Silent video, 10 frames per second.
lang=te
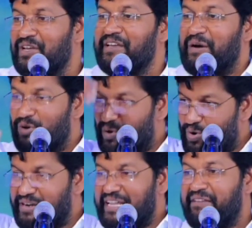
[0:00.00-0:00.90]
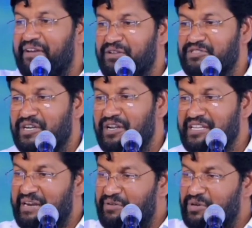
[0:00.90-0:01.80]
ఎవడో ఒకడు
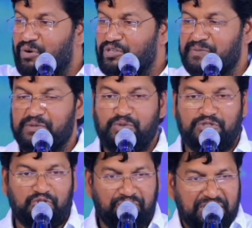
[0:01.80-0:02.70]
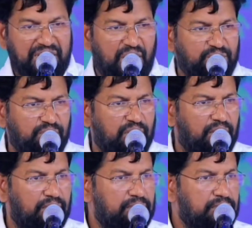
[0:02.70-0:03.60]
నెరవేరుస్తాడని ఎవడి కోసమో చూసి నువ్వెందుకు
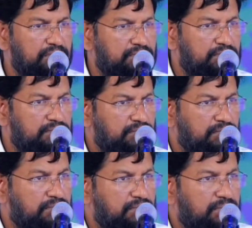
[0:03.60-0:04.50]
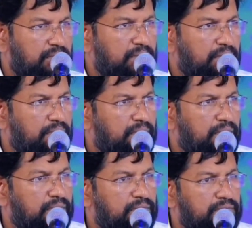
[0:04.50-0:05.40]
ఆగుతున్నావు నువ్వెందుకు ఆగుతున్నావు నువ్వెందుకు
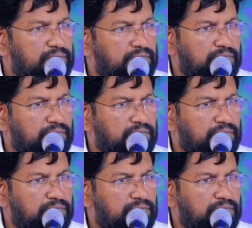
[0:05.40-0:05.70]
ఆగుతున్నావు